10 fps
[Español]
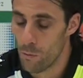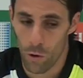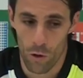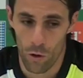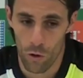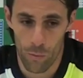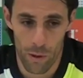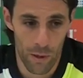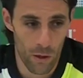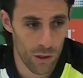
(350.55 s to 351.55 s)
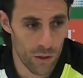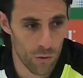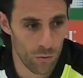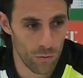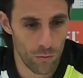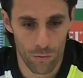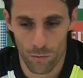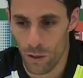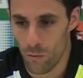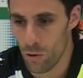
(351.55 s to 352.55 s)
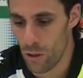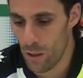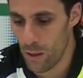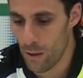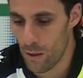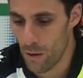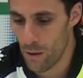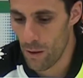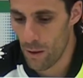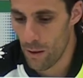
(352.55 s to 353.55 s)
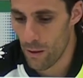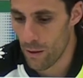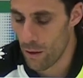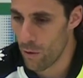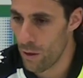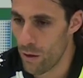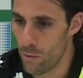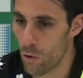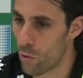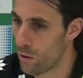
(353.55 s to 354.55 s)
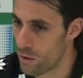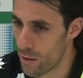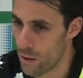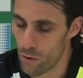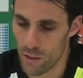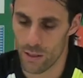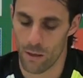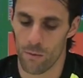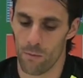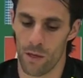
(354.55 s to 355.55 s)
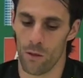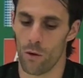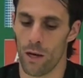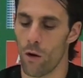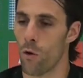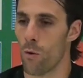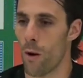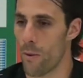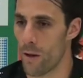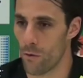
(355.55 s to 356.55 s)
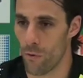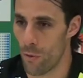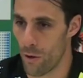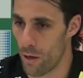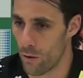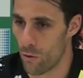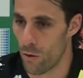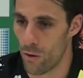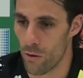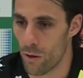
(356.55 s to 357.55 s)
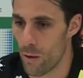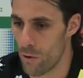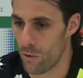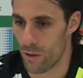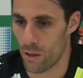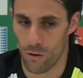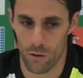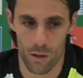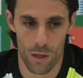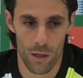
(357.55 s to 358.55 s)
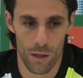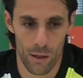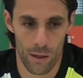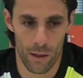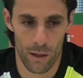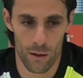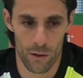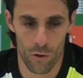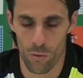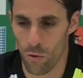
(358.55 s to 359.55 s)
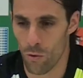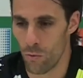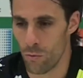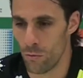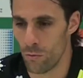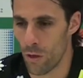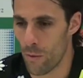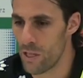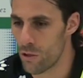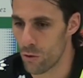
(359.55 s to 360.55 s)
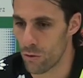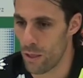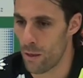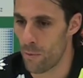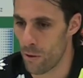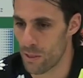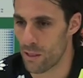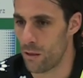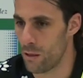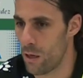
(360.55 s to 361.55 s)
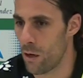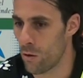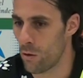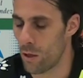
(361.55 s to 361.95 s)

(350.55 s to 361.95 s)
Bueno, lo, primero es un, digamos que el, los jugadores de Zaragoza están viendo que algo no va bien, no funciona, ¿no? Cuando hay un cambio de entrenador eh, es como un aviso ya, pero bastante serio, ¿no?